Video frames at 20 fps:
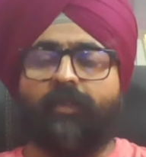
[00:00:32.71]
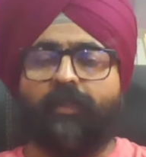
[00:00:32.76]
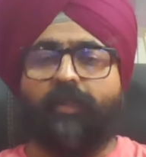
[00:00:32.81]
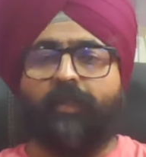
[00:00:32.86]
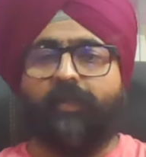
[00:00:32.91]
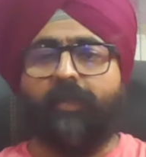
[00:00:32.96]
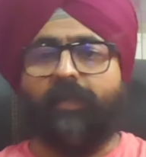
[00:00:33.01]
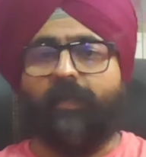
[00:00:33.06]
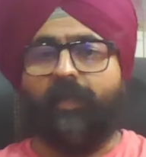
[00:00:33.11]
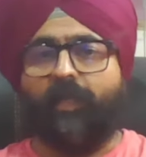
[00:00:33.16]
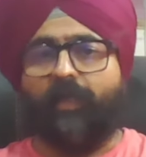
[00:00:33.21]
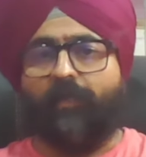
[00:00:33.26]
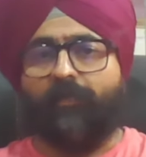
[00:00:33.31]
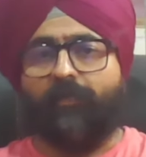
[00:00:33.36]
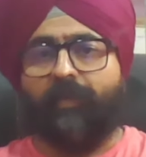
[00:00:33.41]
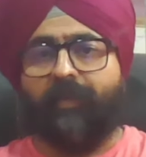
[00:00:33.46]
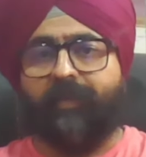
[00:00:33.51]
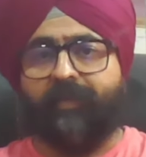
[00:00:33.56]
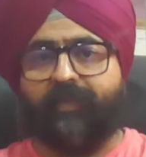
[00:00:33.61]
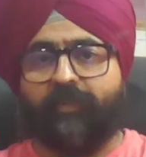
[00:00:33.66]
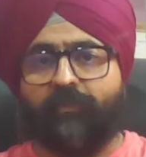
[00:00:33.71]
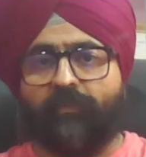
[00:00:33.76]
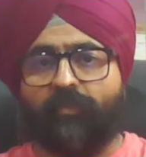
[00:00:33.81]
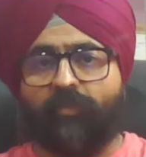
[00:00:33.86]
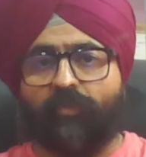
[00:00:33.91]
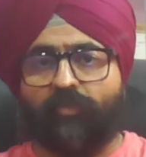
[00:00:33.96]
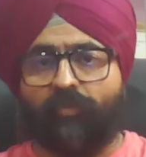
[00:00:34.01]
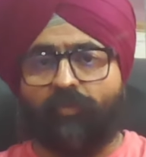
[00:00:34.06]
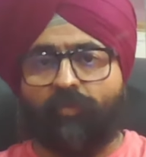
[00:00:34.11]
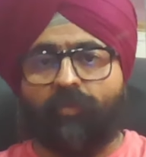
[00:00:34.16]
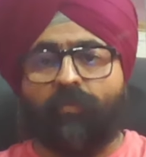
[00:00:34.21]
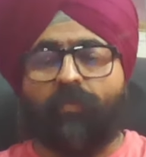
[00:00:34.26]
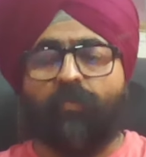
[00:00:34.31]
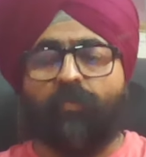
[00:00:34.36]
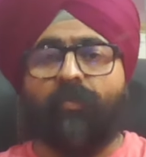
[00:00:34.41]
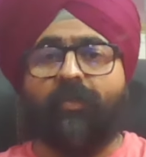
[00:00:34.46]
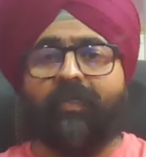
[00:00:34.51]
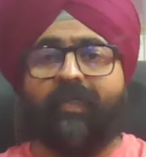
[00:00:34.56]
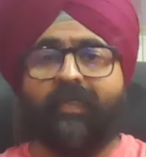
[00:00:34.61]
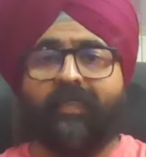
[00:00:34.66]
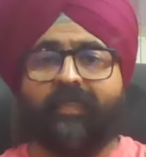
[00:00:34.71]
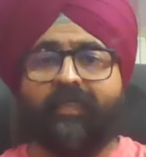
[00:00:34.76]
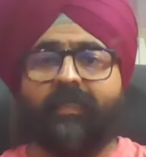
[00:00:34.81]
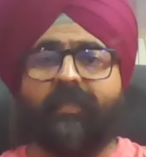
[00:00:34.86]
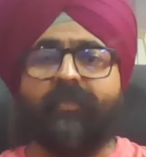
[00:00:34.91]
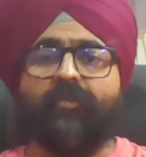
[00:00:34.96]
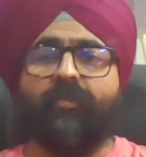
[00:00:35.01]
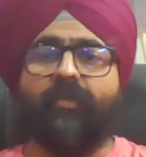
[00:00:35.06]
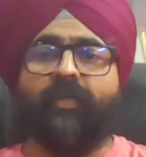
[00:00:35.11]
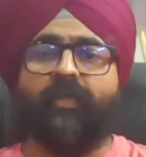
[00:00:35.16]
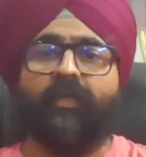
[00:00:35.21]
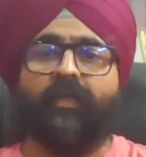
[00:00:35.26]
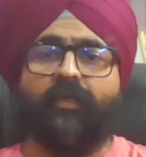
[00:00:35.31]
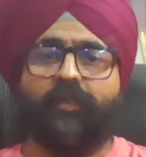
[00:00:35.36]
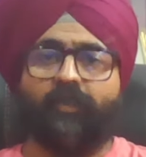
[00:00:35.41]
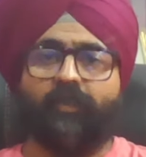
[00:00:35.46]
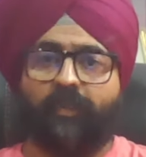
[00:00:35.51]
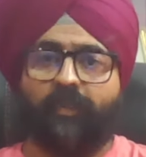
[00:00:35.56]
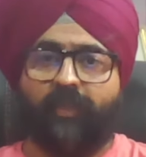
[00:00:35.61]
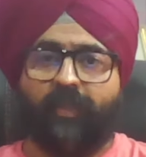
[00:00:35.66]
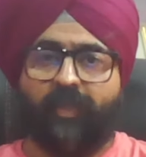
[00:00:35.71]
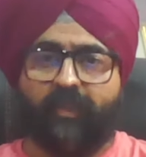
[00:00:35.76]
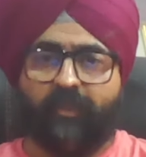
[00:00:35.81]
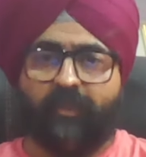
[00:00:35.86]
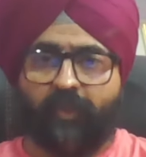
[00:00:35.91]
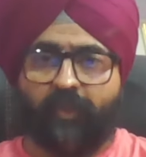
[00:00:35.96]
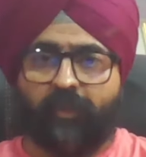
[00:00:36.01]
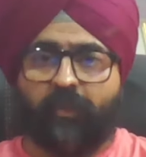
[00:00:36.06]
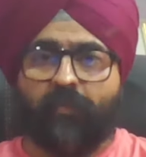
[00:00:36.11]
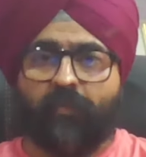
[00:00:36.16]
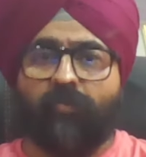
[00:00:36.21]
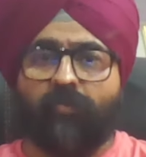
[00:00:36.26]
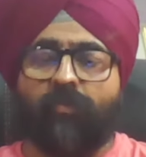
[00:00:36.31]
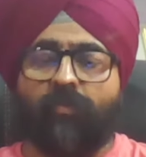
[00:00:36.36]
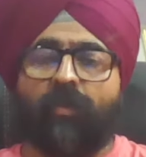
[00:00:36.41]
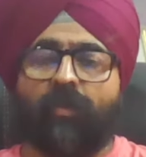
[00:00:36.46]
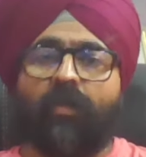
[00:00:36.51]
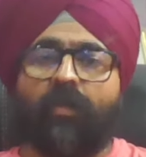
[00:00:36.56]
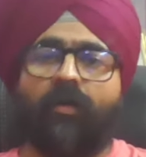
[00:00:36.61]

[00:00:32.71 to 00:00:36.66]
ताकि आप ऐसे मुद्दों को ईजिली जो है कंटेस्ट कर सको